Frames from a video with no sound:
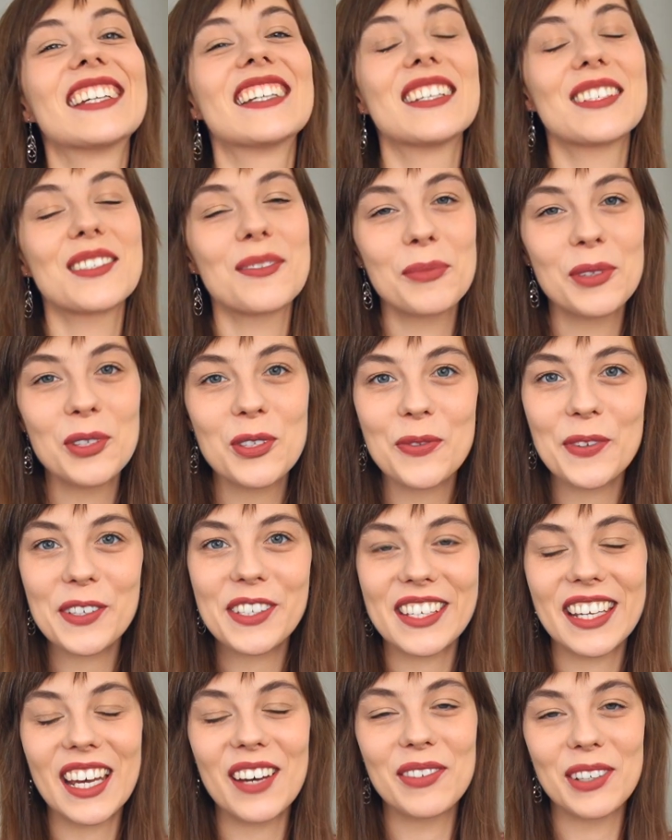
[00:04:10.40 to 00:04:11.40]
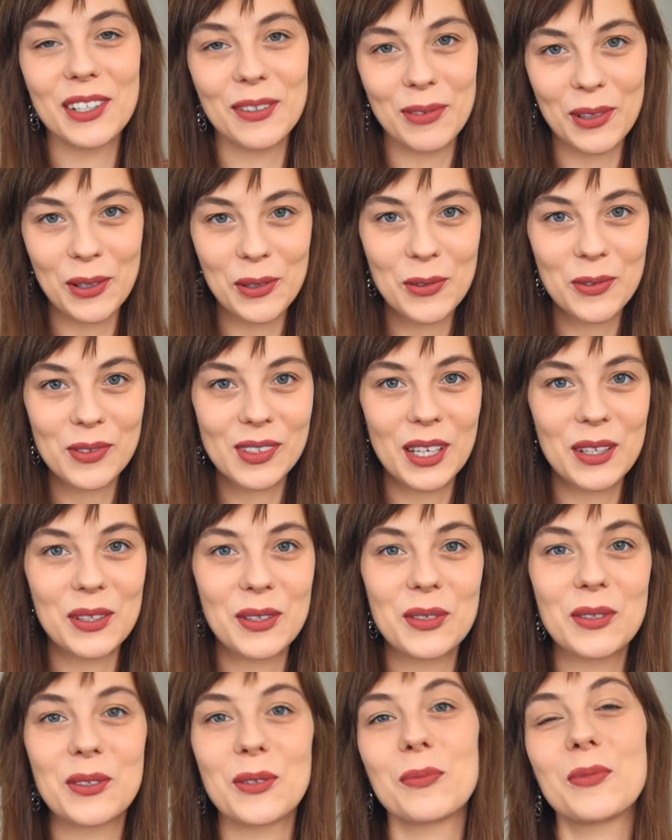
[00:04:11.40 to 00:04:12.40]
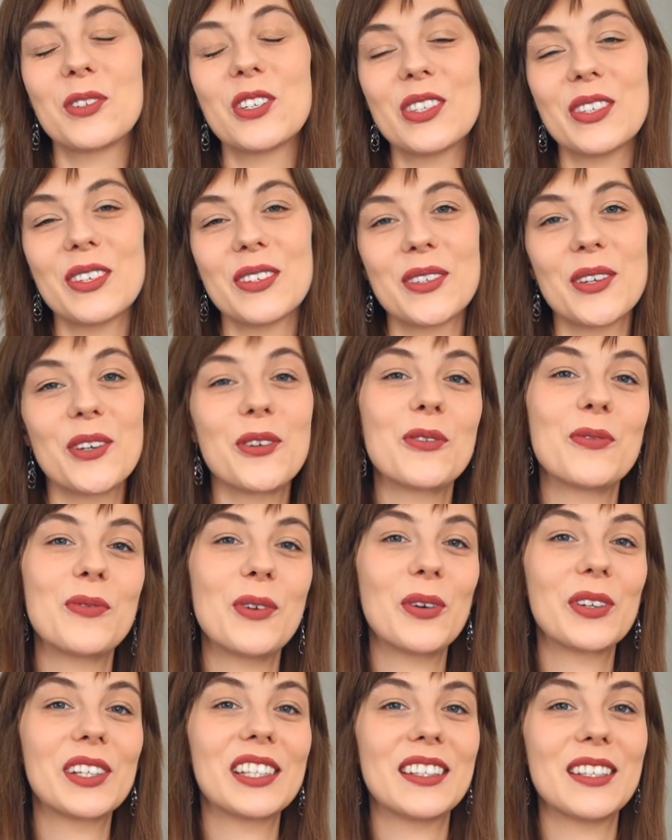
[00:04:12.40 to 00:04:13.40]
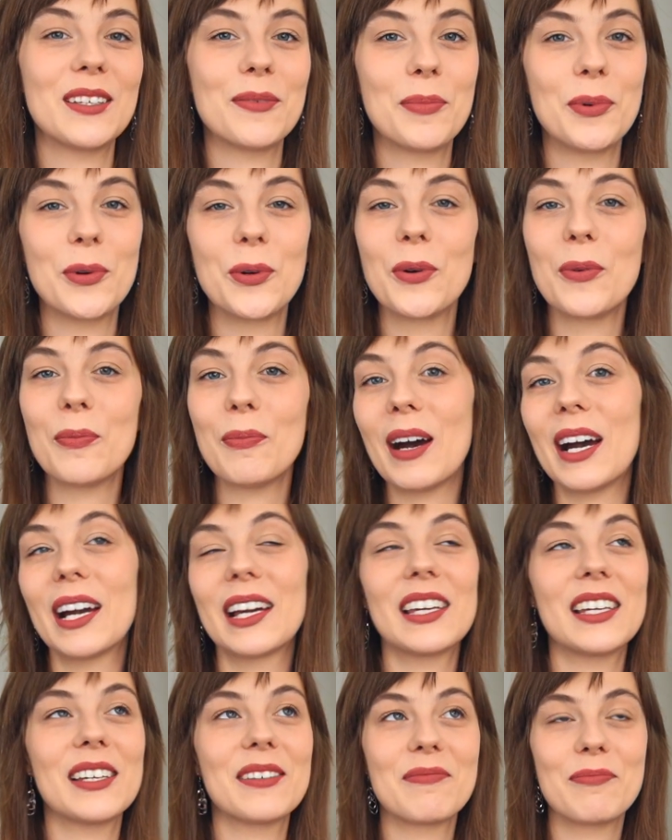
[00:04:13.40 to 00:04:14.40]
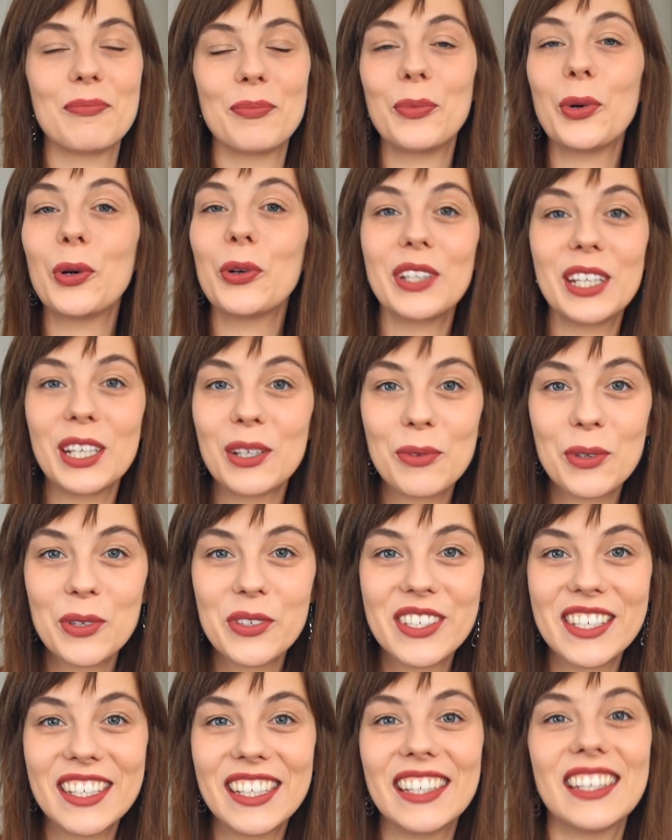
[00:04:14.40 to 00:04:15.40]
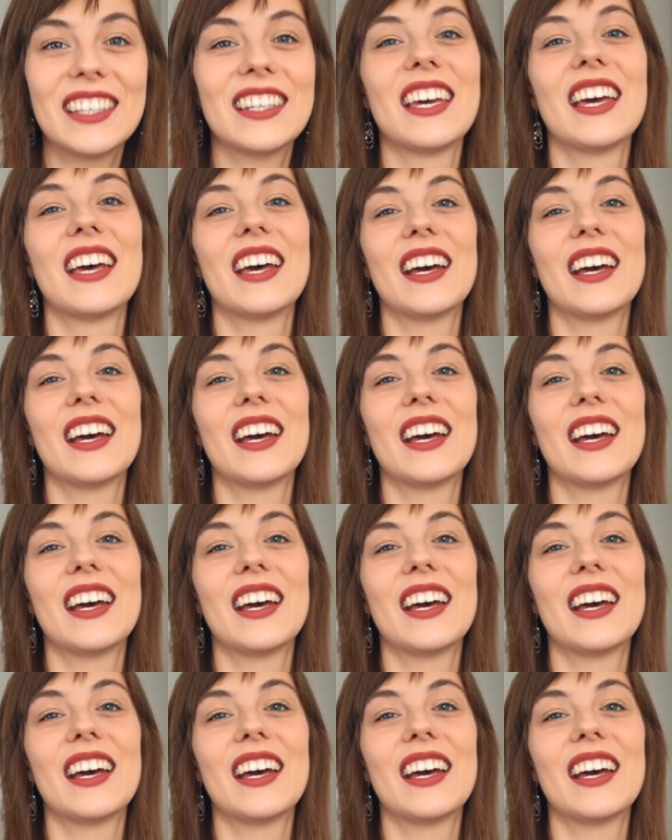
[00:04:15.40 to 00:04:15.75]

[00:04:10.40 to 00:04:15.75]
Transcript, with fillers: Jest mnóstwo ciekawych vlogów na YouTube, czy to są vlogi typu My Morning Routine